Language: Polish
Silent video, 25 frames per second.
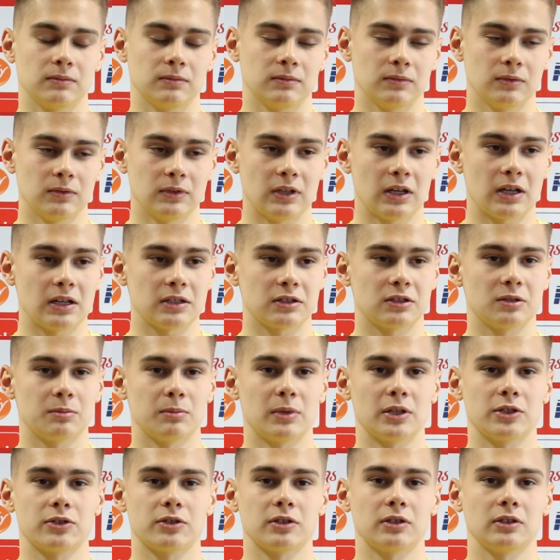no na każdym
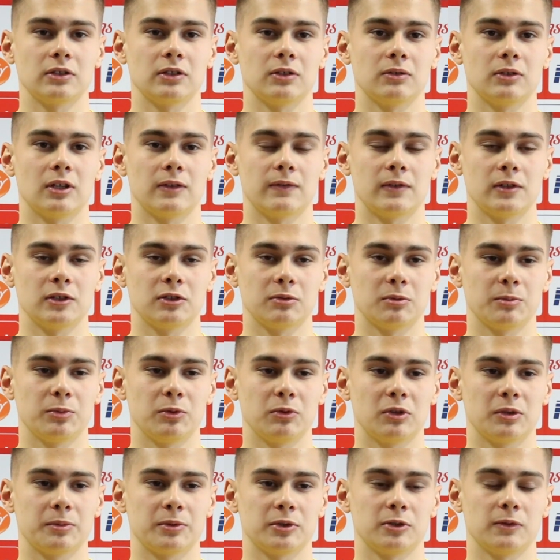meczu nie oddawaliśmy
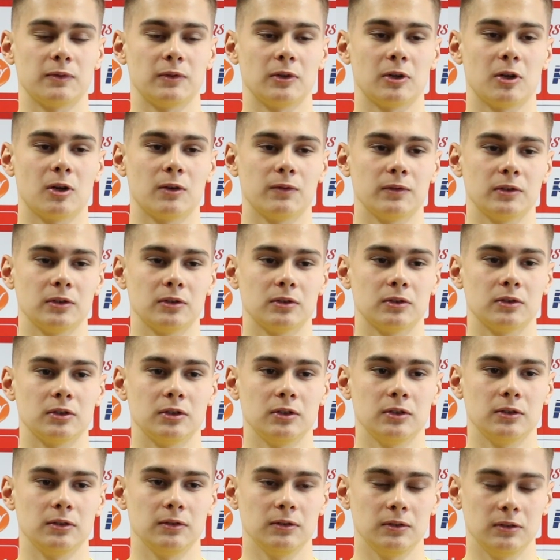piłki przeciwnikowi, no
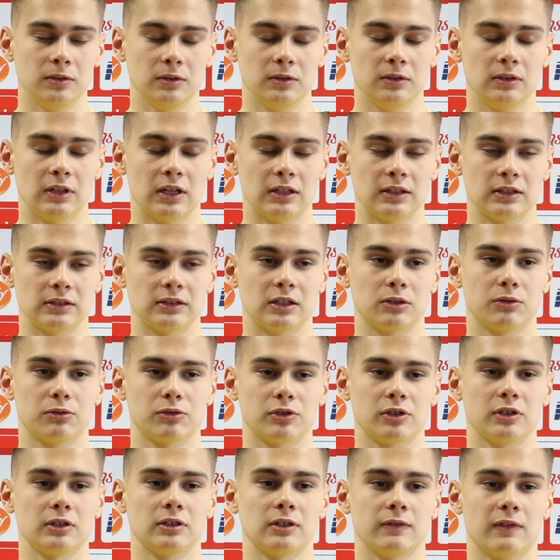i dla nas
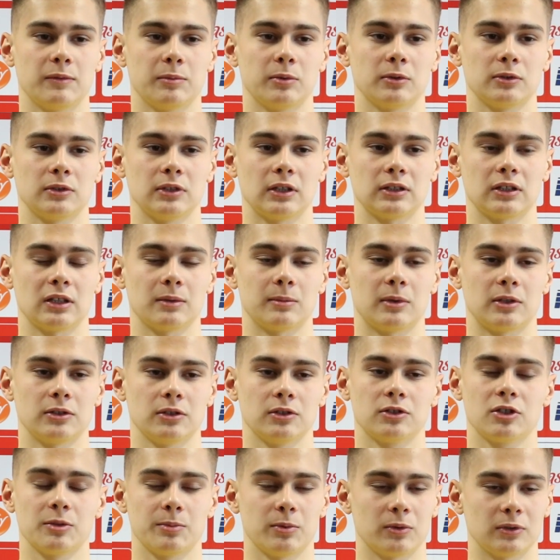zasłużone te dwa punkty jak
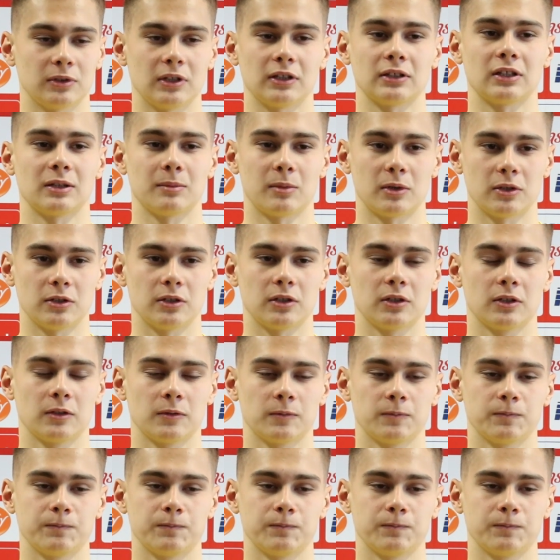najbardziej, trzy punkty jak najbardziej.